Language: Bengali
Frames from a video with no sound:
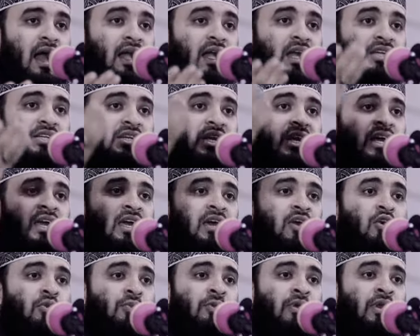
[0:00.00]

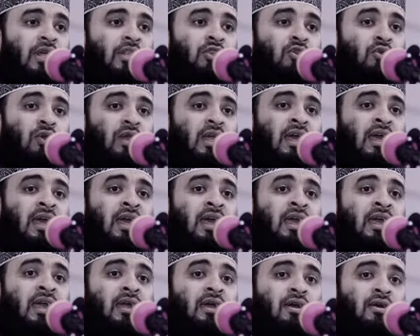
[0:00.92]
আকাশের উপরে তুলে
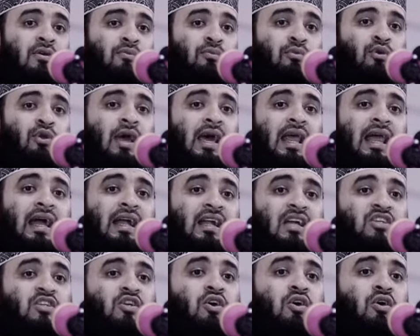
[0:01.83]
পুরো
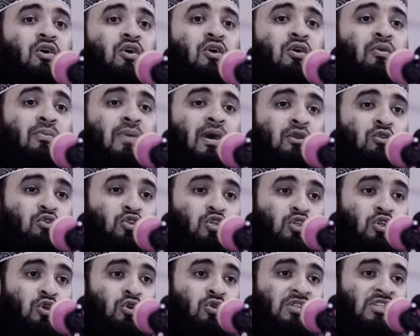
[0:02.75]
এলাকা সহ মানুষ
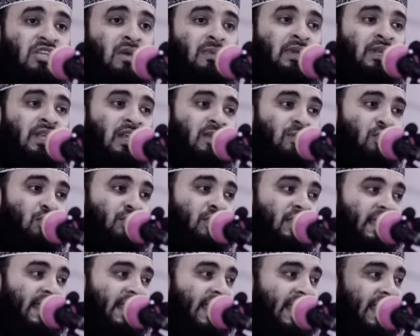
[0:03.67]
সহ জমিনের
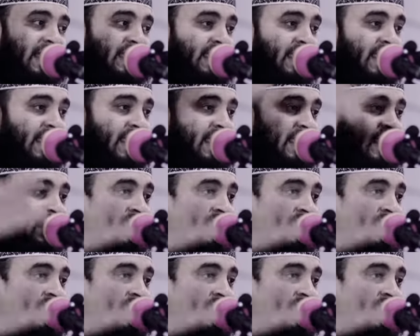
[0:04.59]
মধ্যে গেড়ে দে